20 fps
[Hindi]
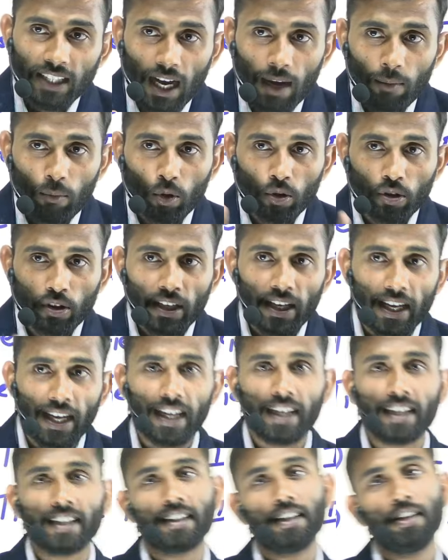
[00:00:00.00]
होती है
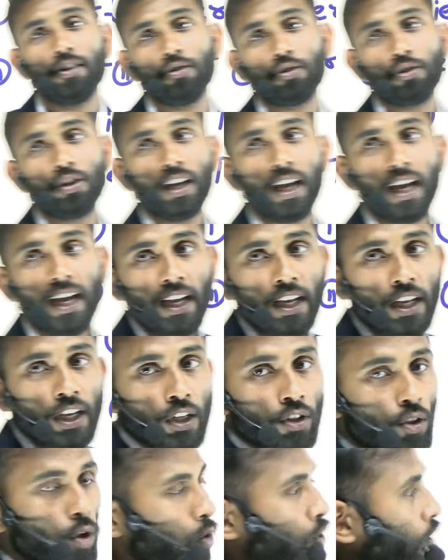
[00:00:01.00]
कितनी होती है दो
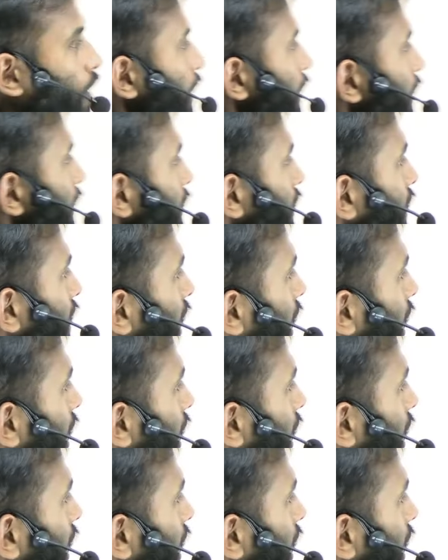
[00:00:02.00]
टीयर